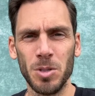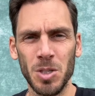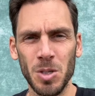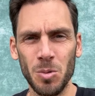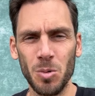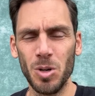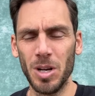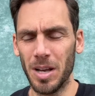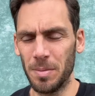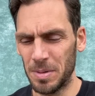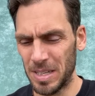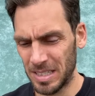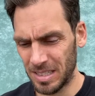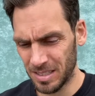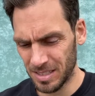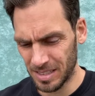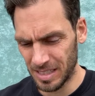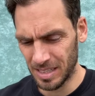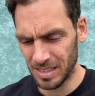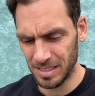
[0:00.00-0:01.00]
so kann man
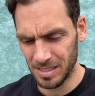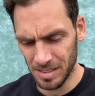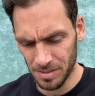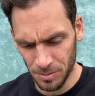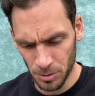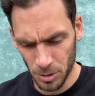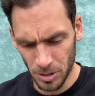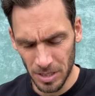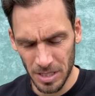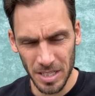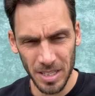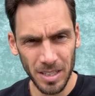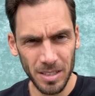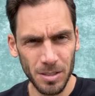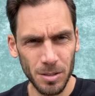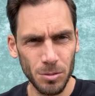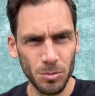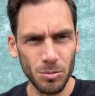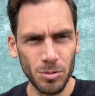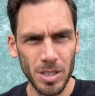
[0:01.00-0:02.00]
das Ganze wirklich
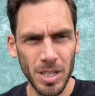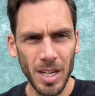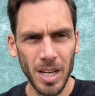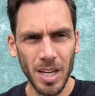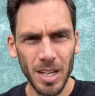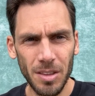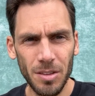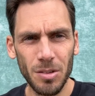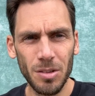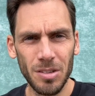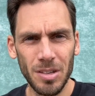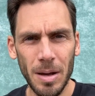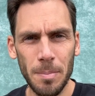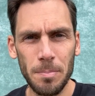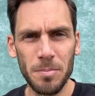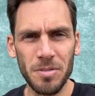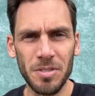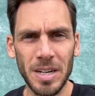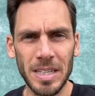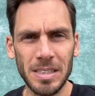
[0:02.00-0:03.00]
ganz gut
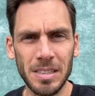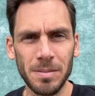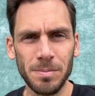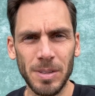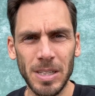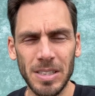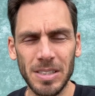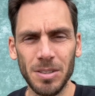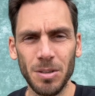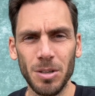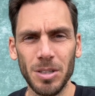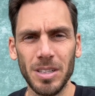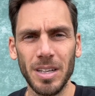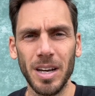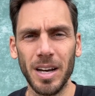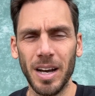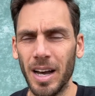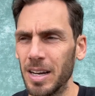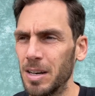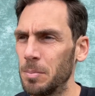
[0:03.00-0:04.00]
zusammenfassen, was dort
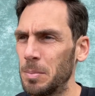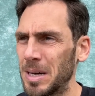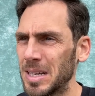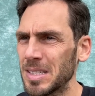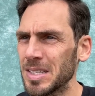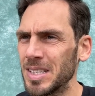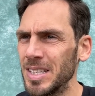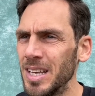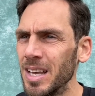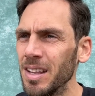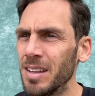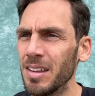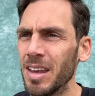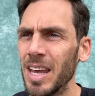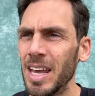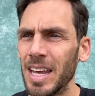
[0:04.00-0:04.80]
gerade passiert.